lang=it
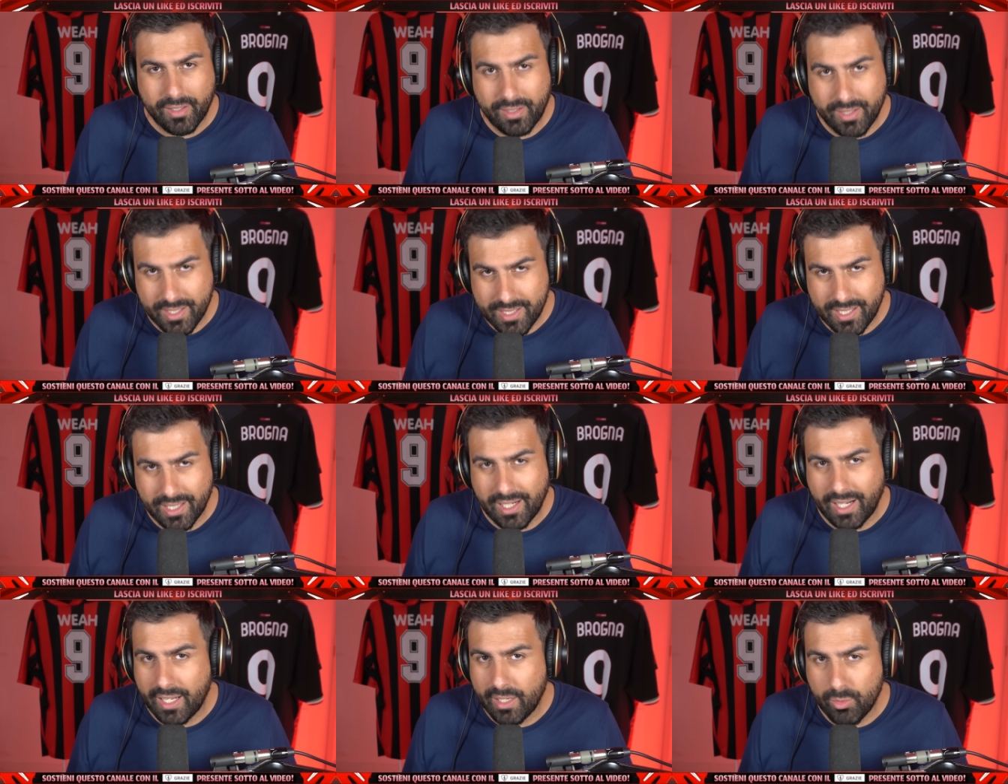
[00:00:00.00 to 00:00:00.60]
chi
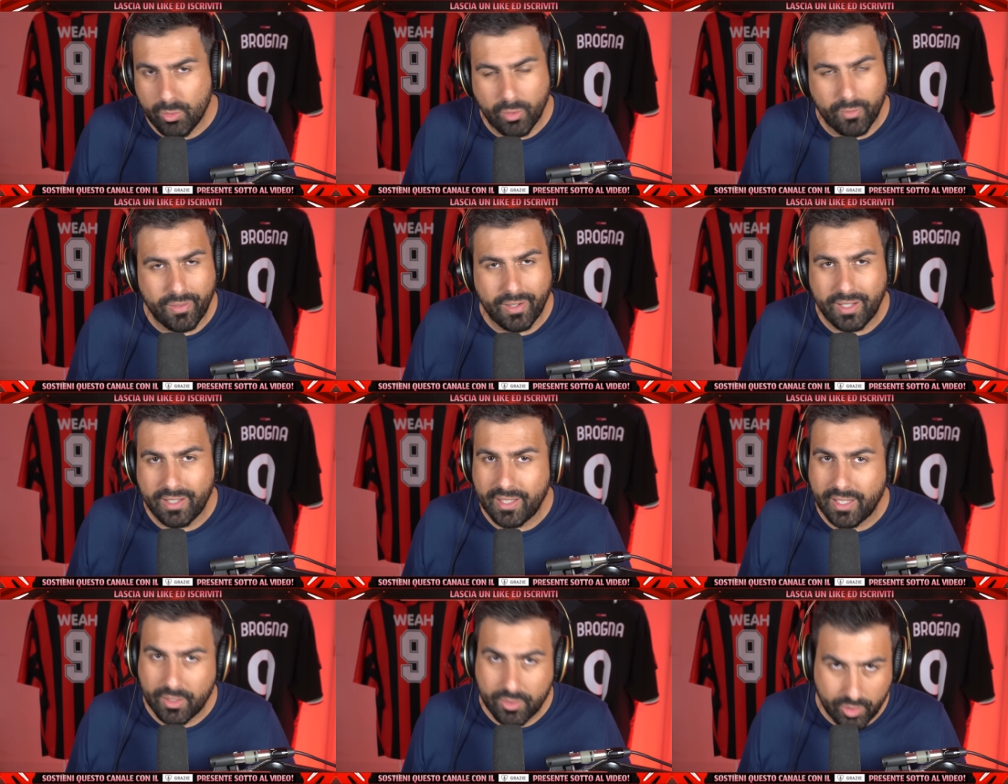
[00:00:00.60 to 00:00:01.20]
sarà il nuovo
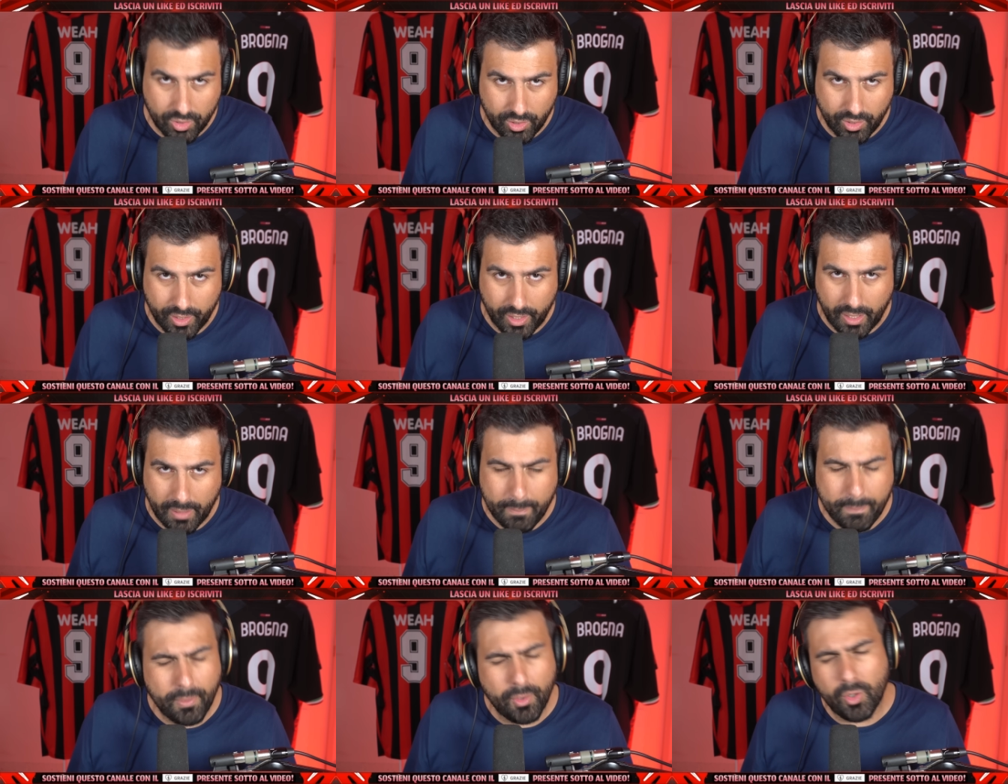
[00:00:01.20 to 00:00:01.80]

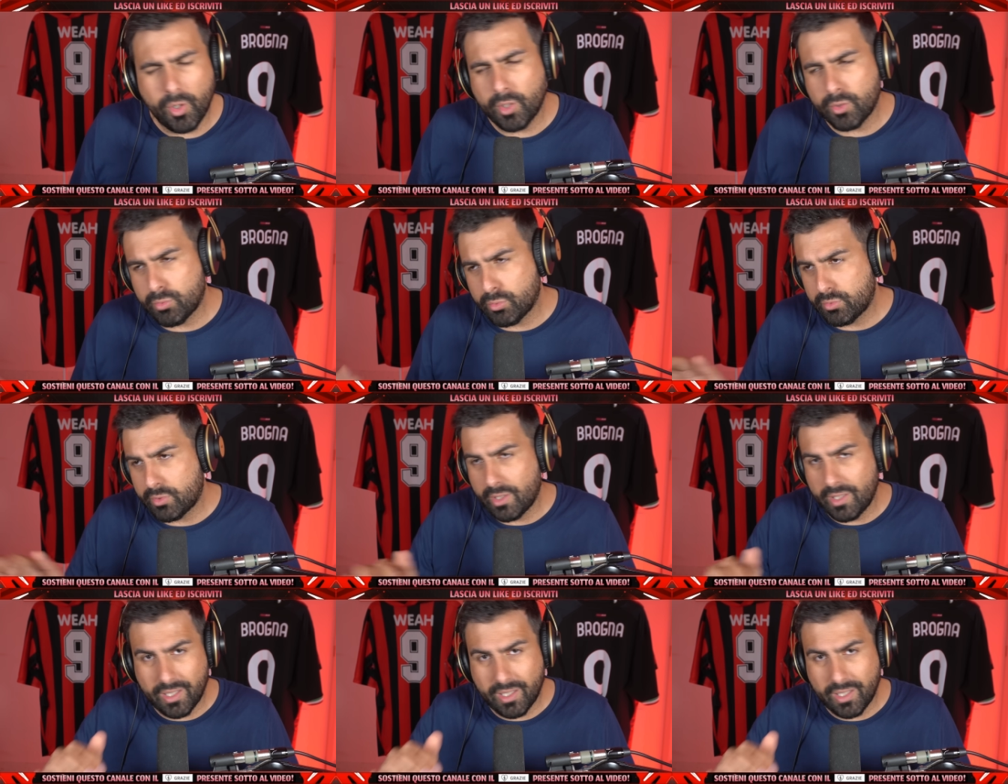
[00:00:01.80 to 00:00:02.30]
allenatore. Poi tutti